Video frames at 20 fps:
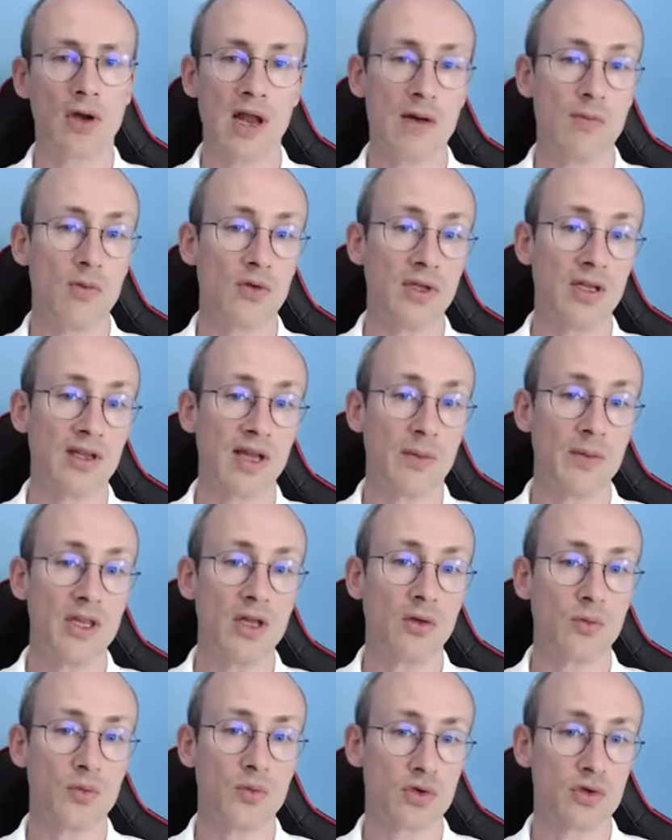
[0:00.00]
clairement
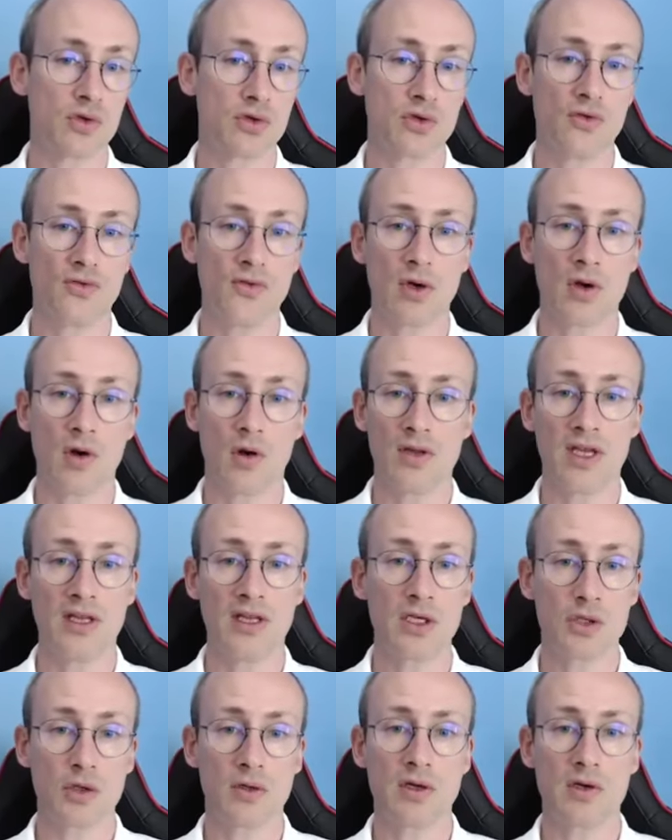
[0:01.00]
déterminante, puisque si tu veux, quand on a
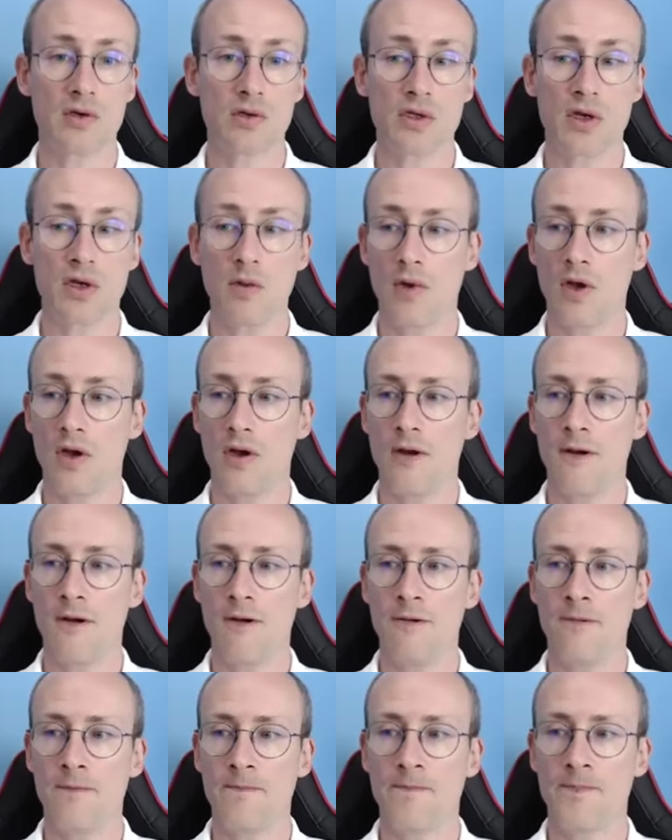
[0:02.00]
déjeuné ensemble,
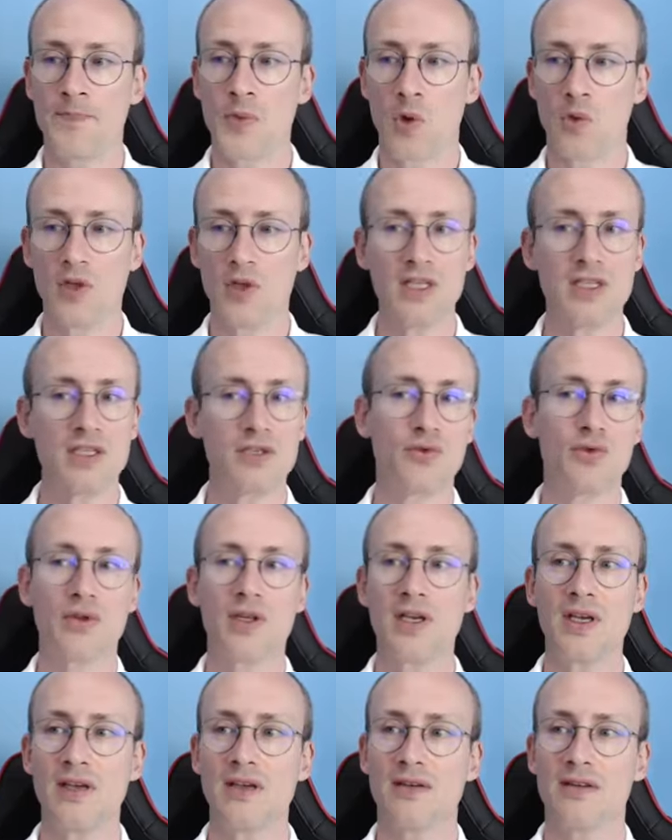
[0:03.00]
on a
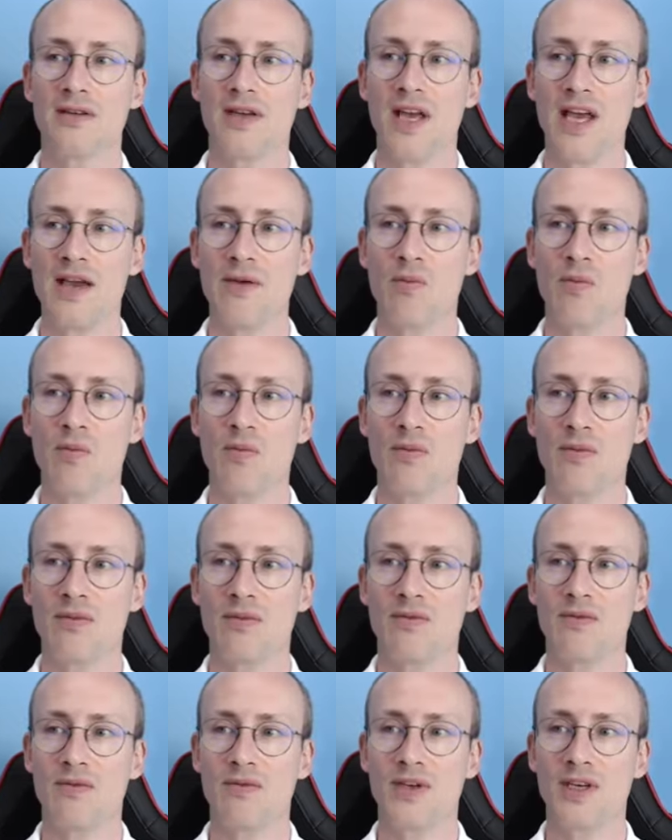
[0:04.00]
discuté et
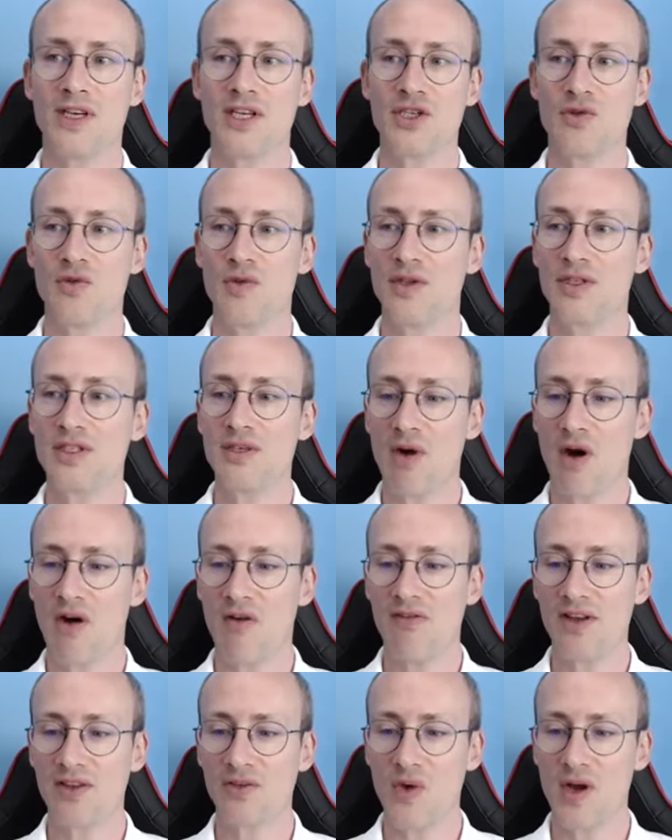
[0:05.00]
et je lui ai dit, bah, en
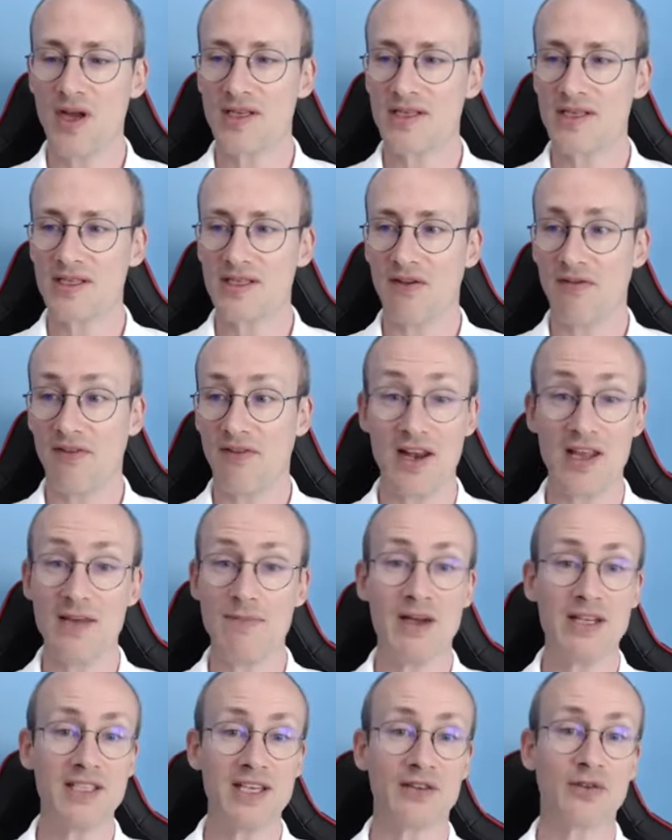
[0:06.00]
fait, ouais, enfin, il
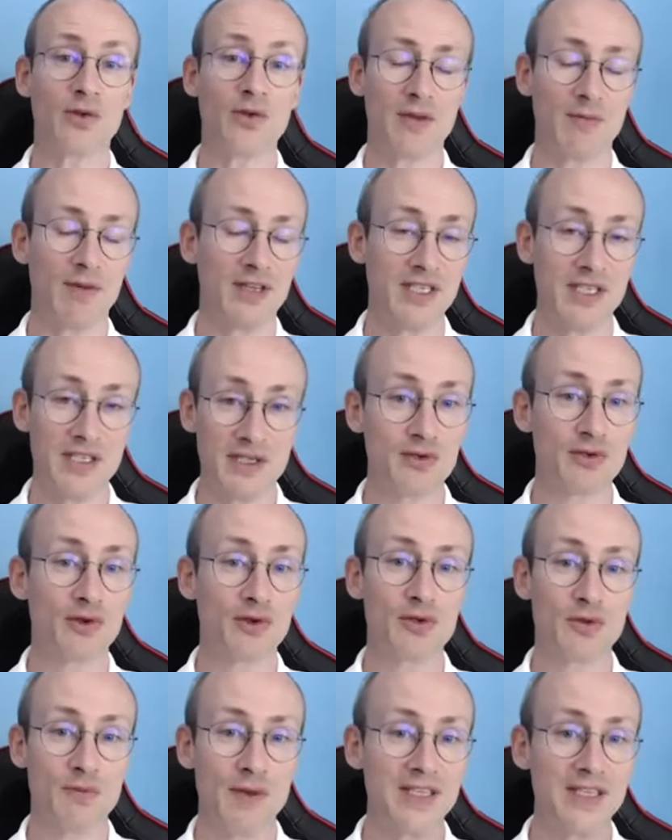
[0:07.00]
m'a dit un truc, il m'a dit, si ce que
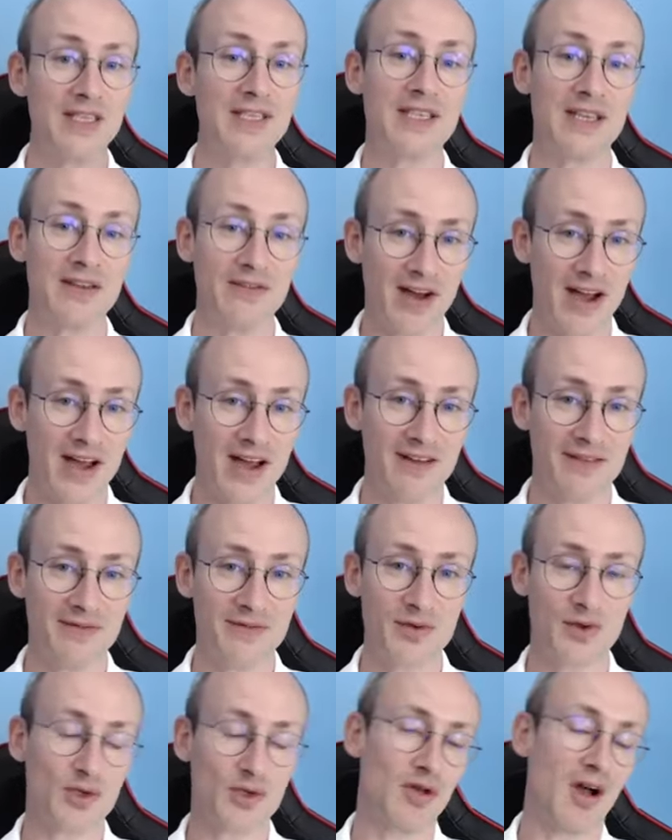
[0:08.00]
tu m'as dit, c'est vrai,
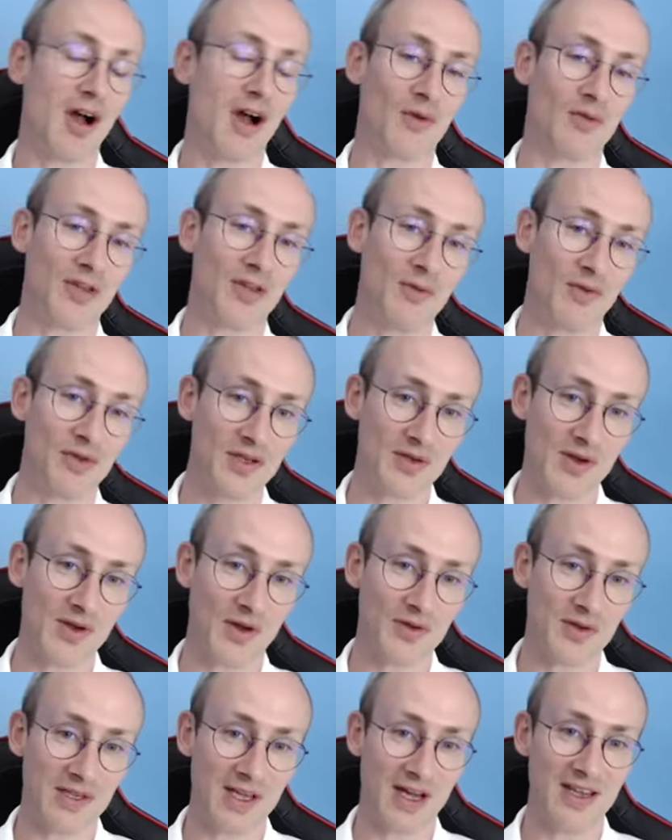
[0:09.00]
parce que je lui ai mhm. raconté mon histoire
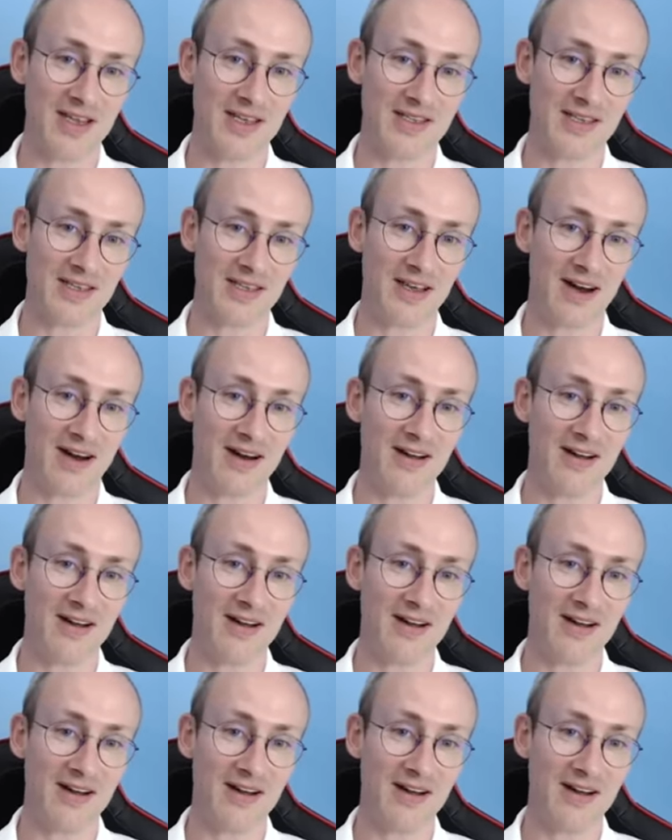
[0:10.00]
en Australie, etc.